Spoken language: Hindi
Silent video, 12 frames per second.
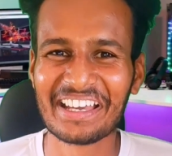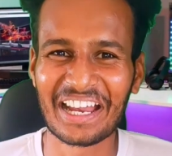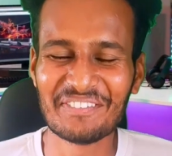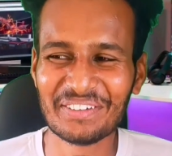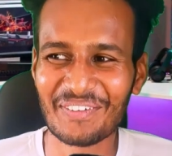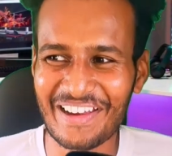
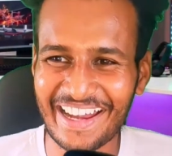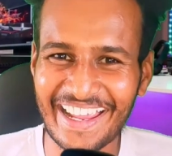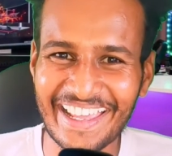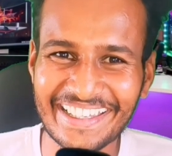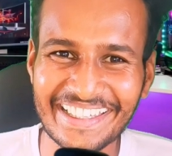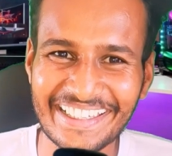हरामी बोल रहा
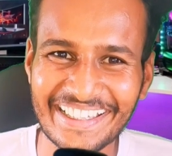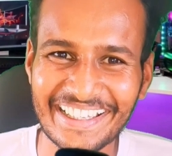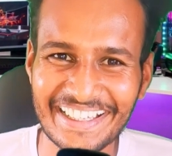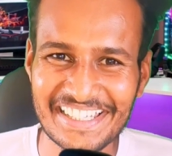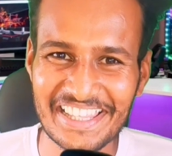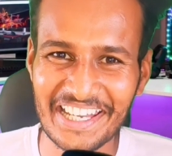है कि
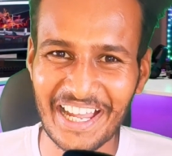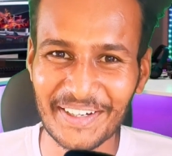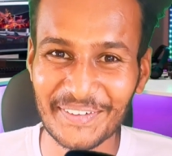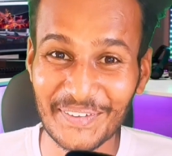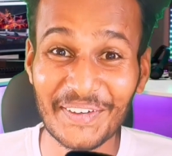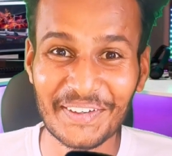
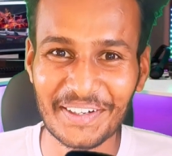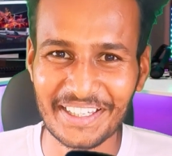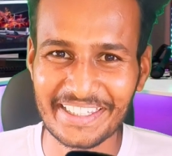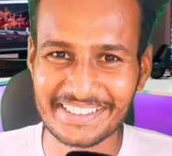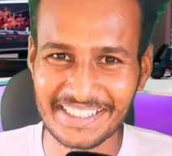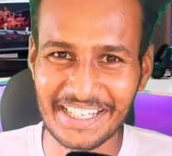चंद्रयान को
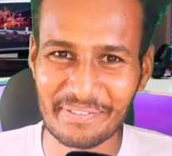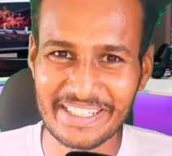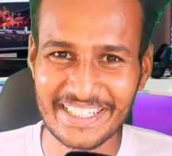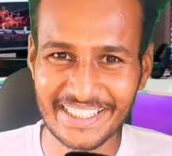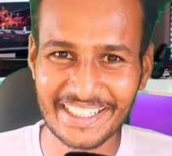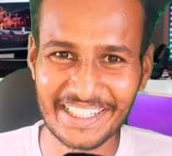इसीलिए
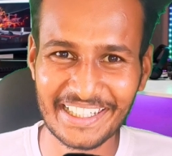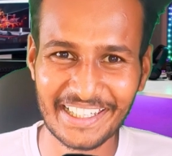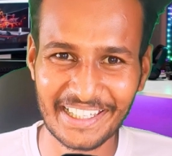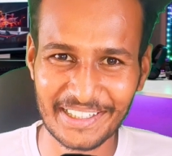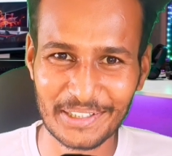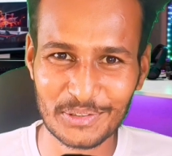भेजा था कि
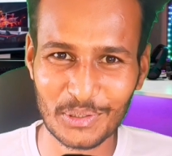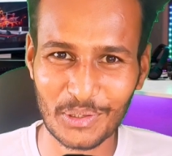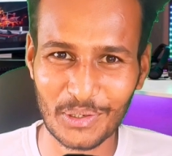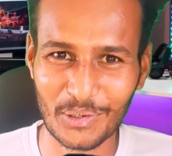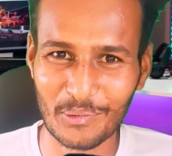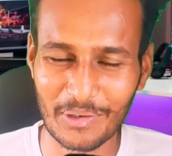जो
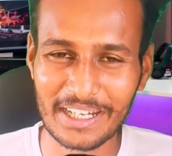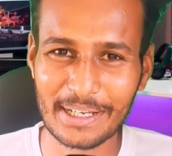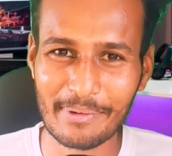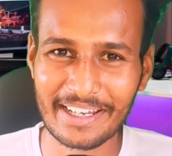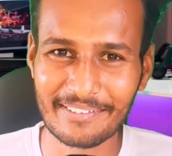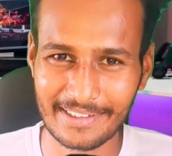वर्ल्ड
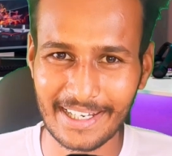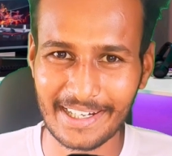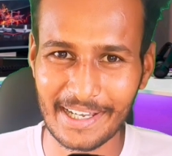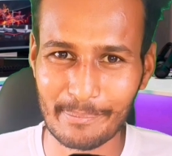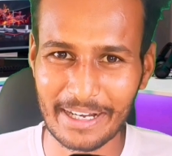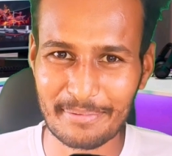कप आने वाला है
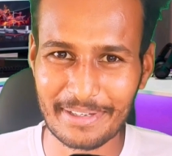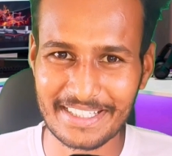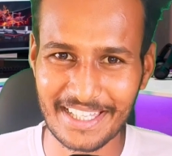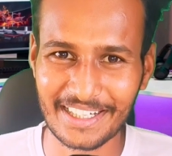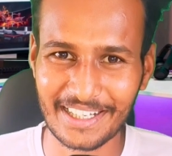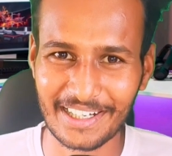ना भारत
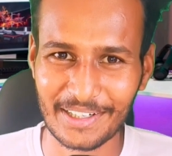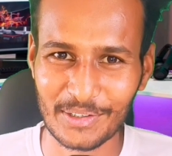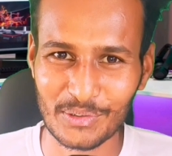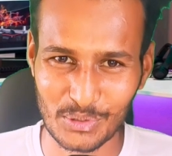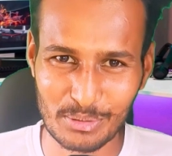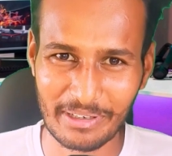पाकिस्तान का
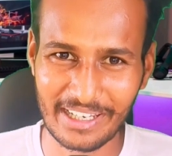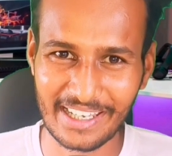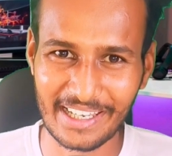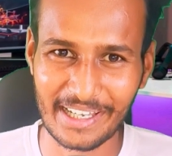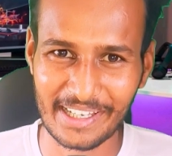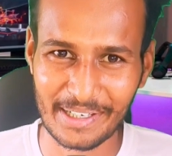
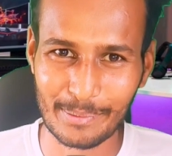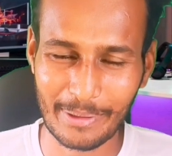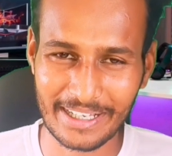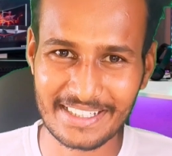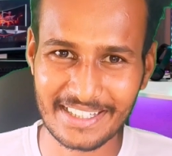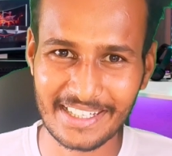उसमें
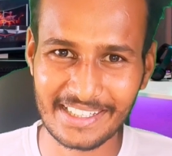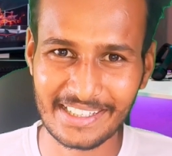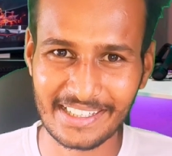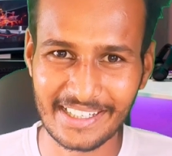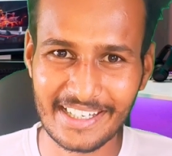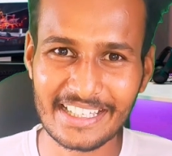पाकिस्तानी
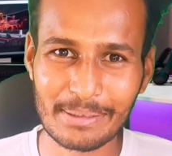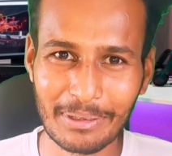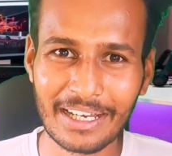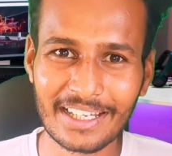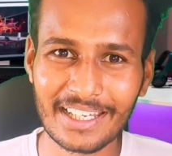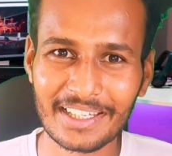इंडिया की
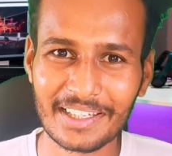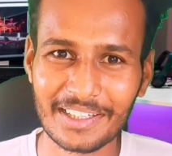पहले